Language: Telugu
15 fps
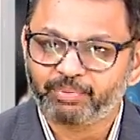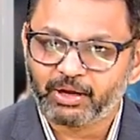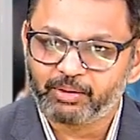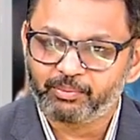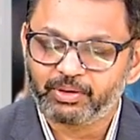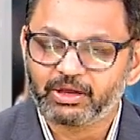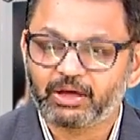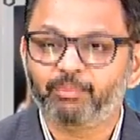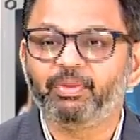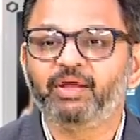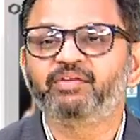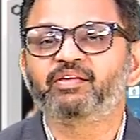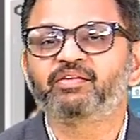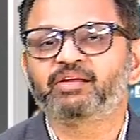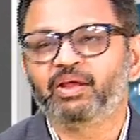ప్రైమరీగా
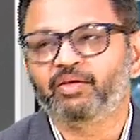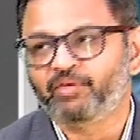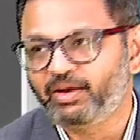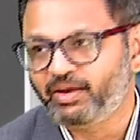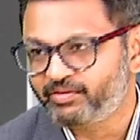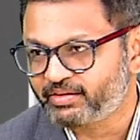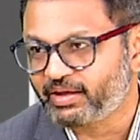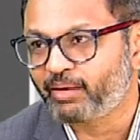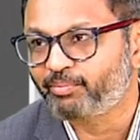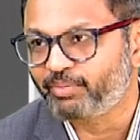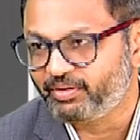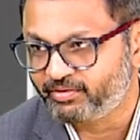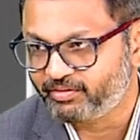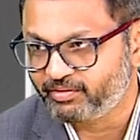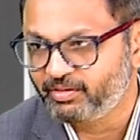మేము చేసిన అవేర్నెస్
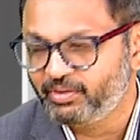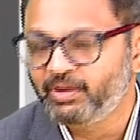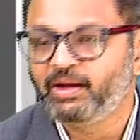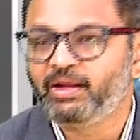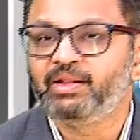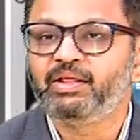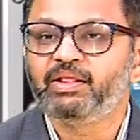క్యాంపెయిన్స్ hmm.